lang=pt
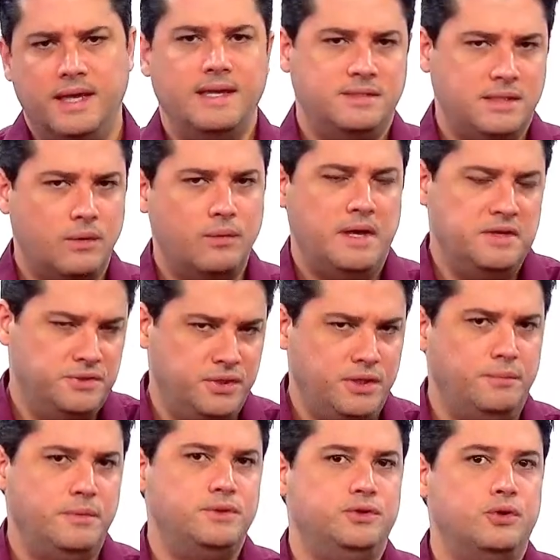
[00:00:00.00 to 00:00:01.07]
Esse é o
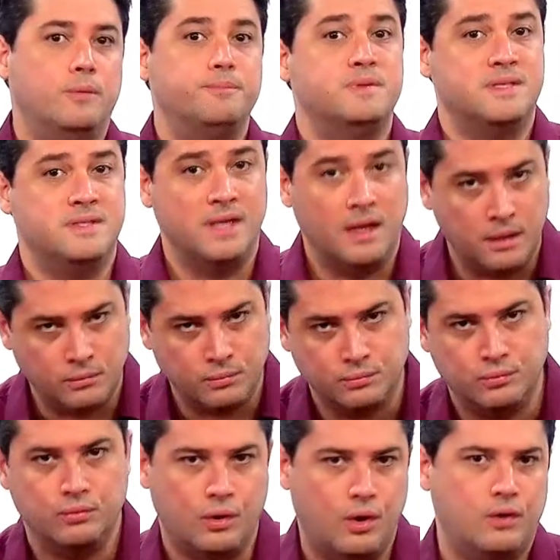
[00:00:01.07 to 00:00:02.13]
regime de opção
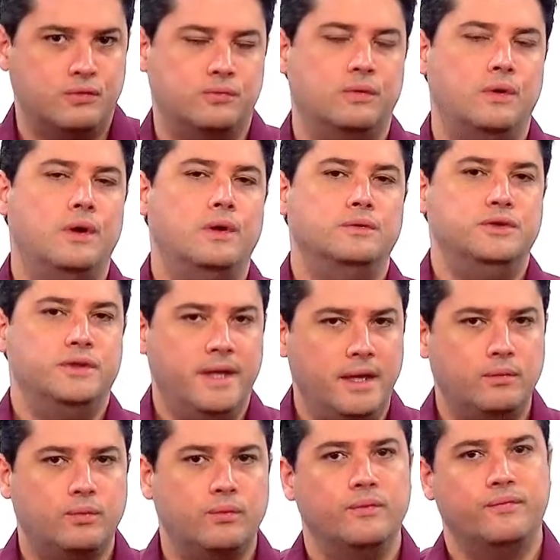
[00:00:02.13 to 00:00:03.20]
do nosso
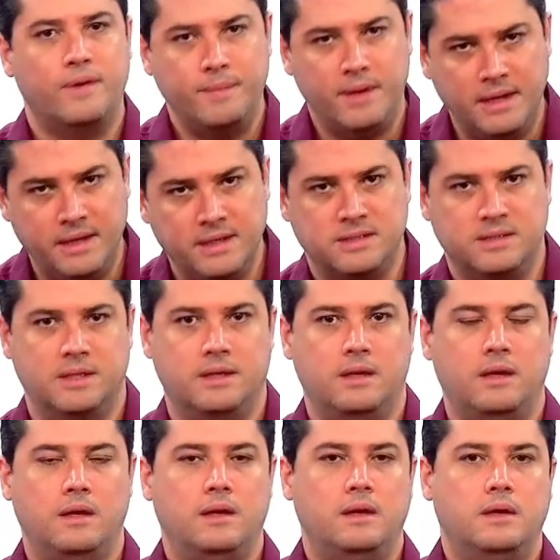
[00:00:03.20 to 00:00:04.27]
direito familista.
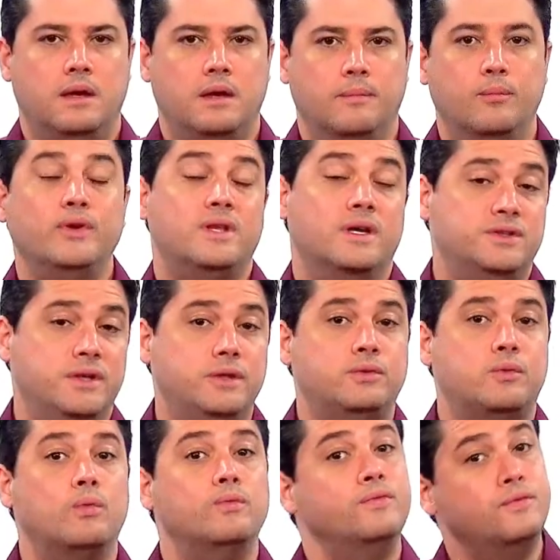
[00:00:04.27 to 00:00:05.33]
Muita
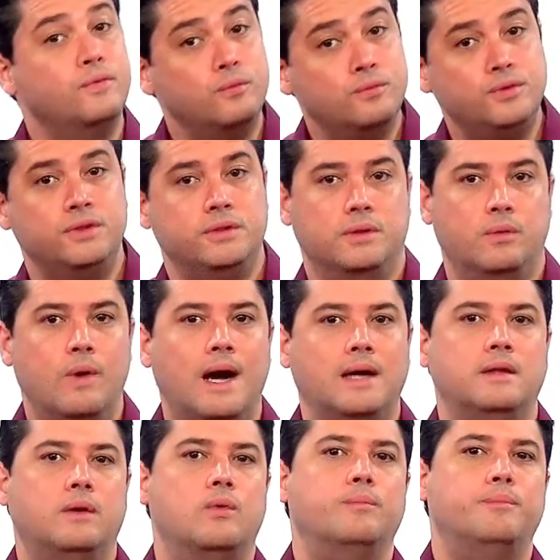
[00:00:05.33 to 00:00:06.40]
gente confunde
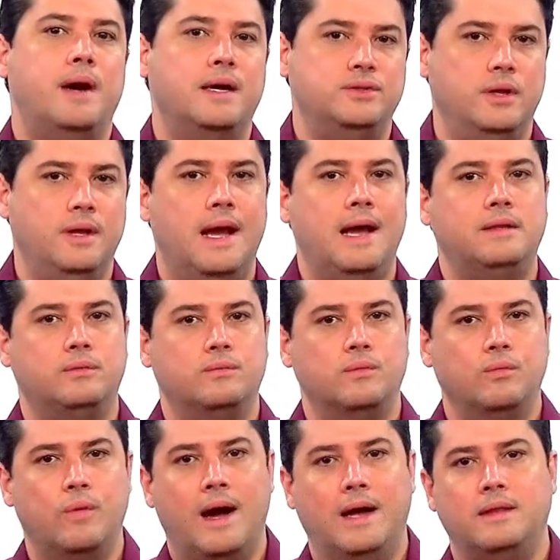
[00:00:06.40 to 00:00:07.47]
guarda compartilhada
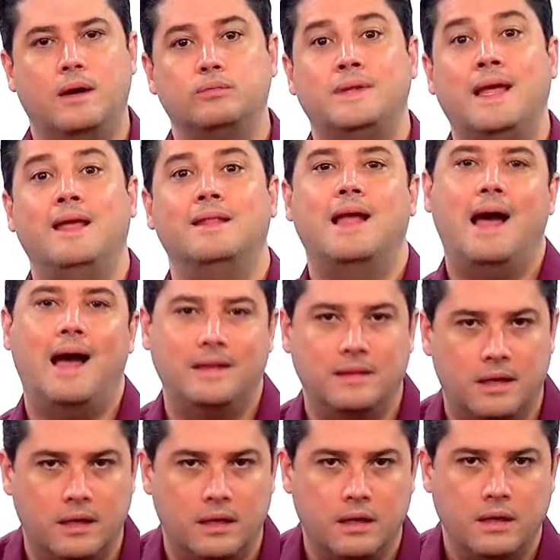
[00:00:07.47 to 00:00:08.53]
com guarda
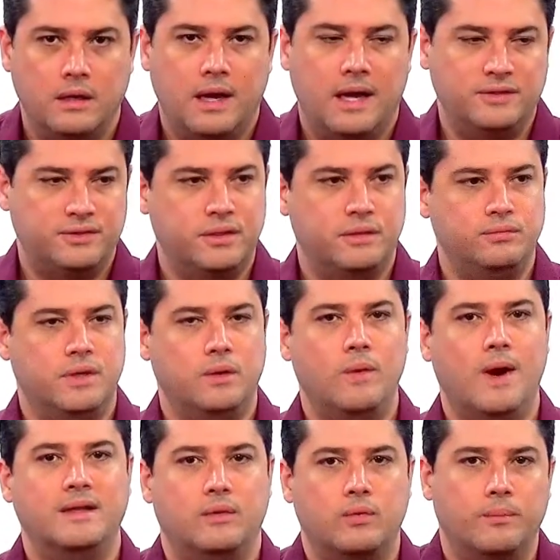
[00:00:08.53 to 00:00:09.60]
alternada, achando que
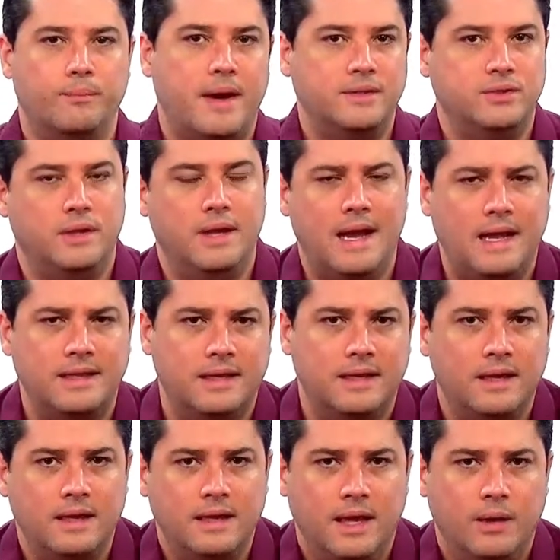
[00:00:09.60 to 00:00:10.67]
guarda
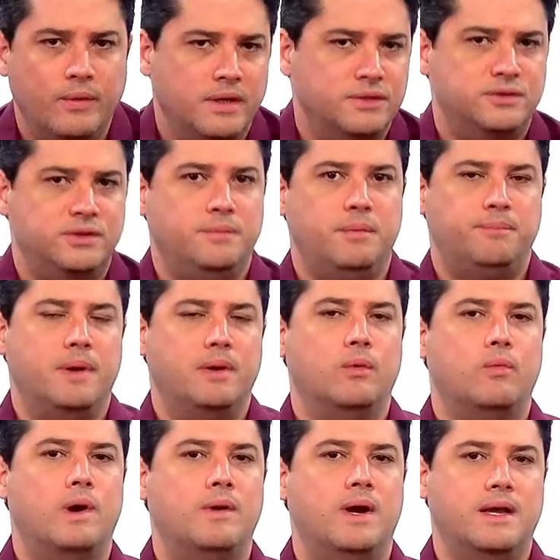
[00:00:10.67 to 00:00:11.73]
compartilhada é um regime
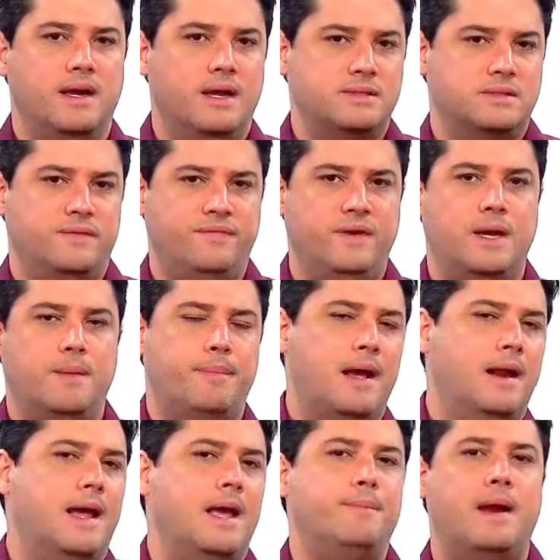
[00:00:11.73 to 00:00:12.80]
pelo qual a criança fica
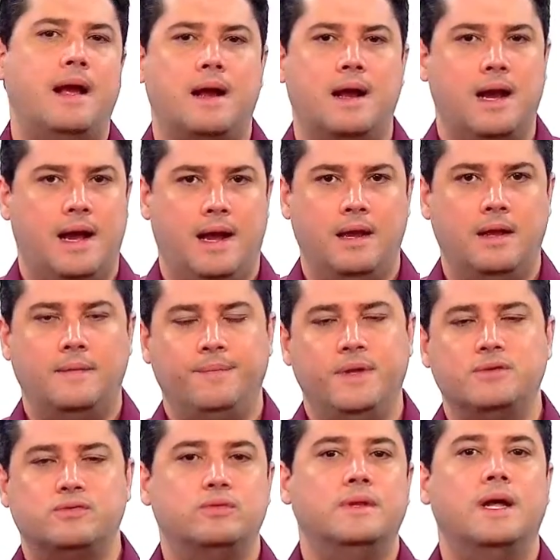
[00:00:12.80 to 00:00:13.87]
para lá e para cá.
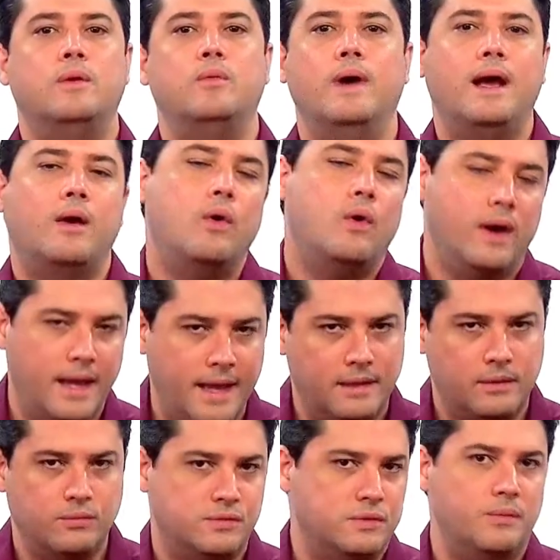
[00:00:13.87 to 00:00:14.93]
Isso não é
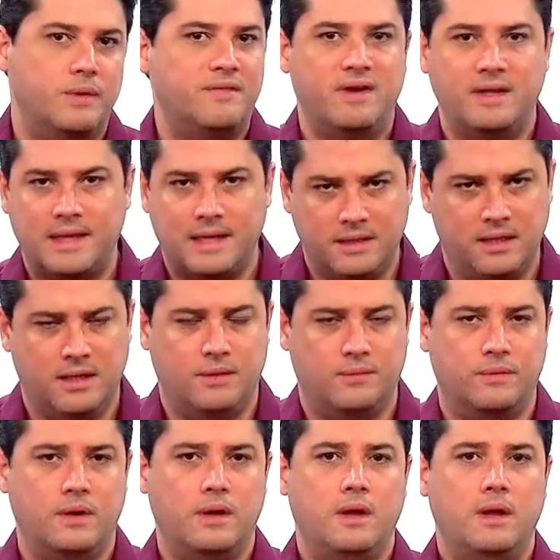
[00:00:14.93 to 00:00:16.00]
correto, isso não é
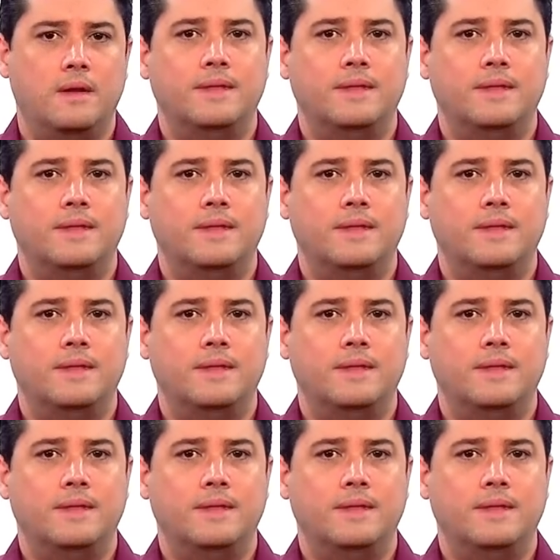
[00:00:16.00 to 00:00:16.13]
verdadeiro.